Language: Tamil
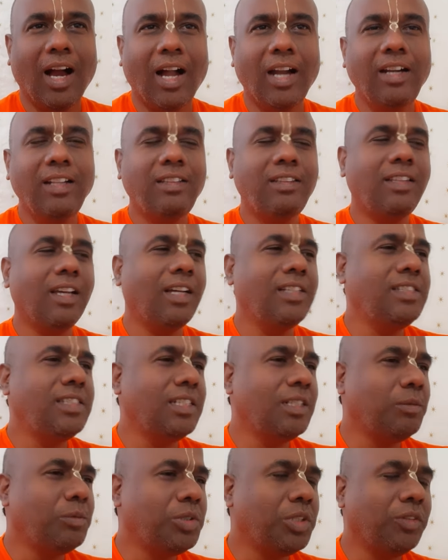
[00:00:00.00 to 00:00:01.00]
அடுத்த
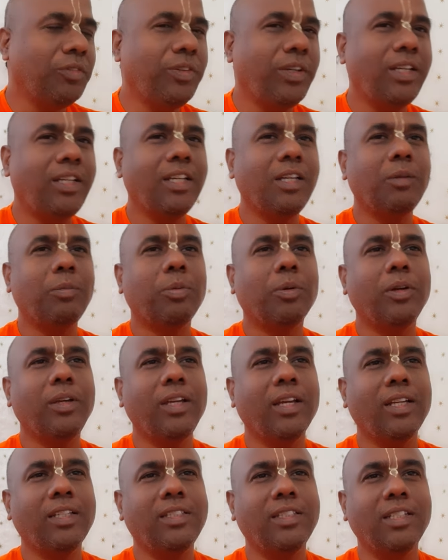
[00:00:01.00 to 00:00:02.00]
அஞ்சு நிமிஷம் வீட்டுக்கு
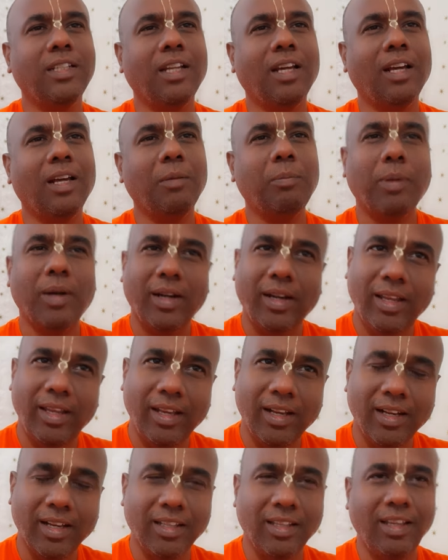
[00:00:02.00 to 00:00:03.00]
போயாச்சுன்னா
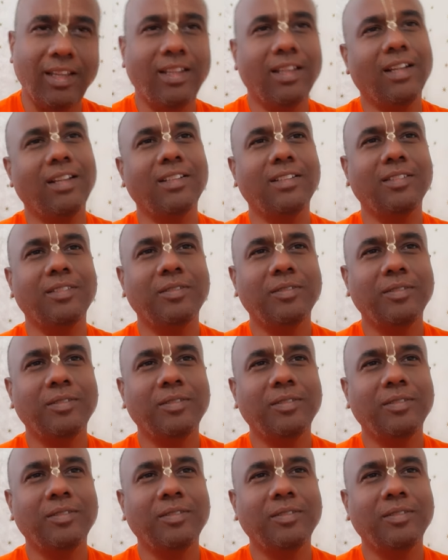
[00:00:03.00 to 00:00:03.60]
பழைய கதை தான்